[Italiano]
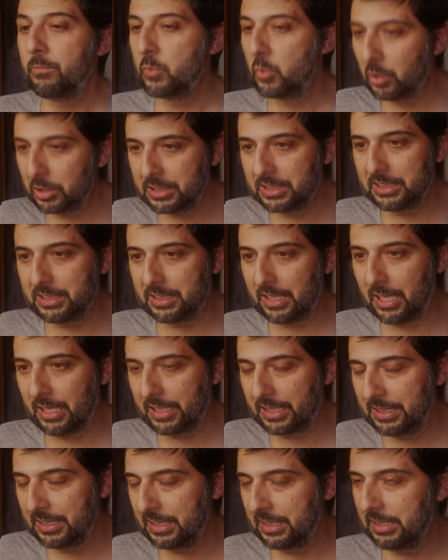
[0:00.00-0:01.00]
non si sa
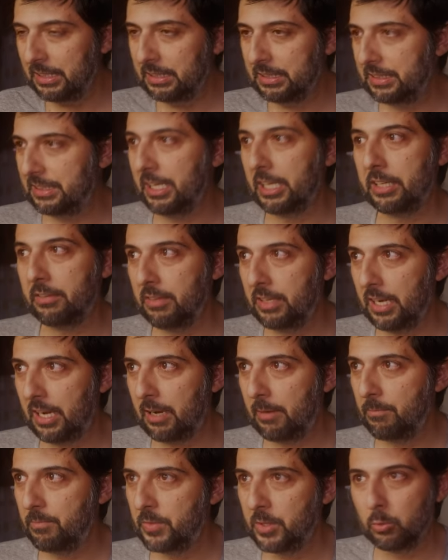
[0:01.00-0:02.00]
che si
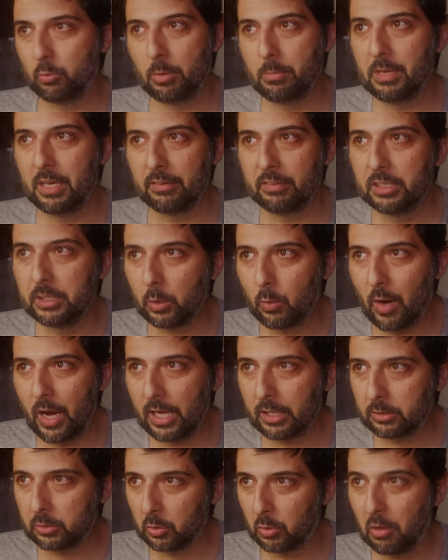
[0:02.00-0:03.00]
arriverà nel
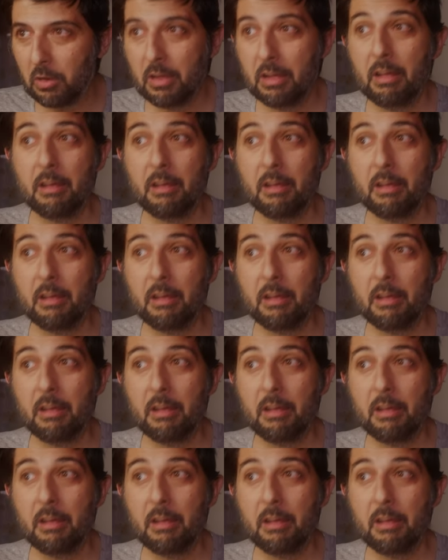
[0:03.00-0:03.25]
2024,